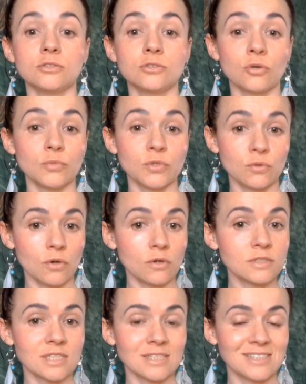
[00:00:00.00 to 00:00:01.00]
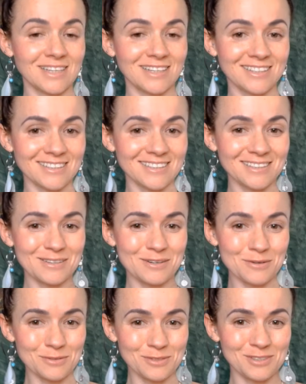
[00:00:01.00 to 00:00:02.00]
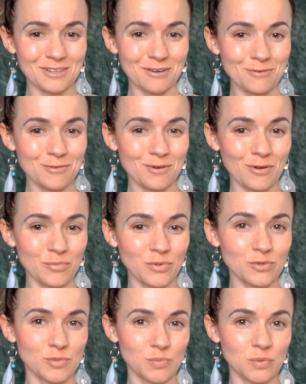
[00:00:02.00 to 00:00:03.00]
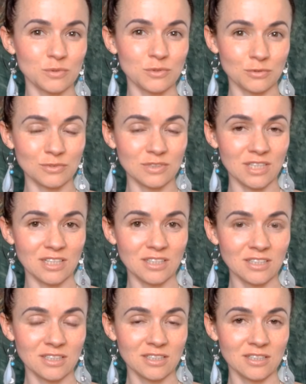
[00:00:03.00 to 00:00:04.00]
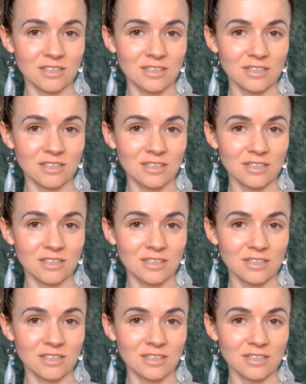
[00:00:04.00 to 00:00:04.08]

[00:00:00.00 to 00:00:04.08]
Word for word: dominujące cechy tego rodzica, o którego miłość było trudniej,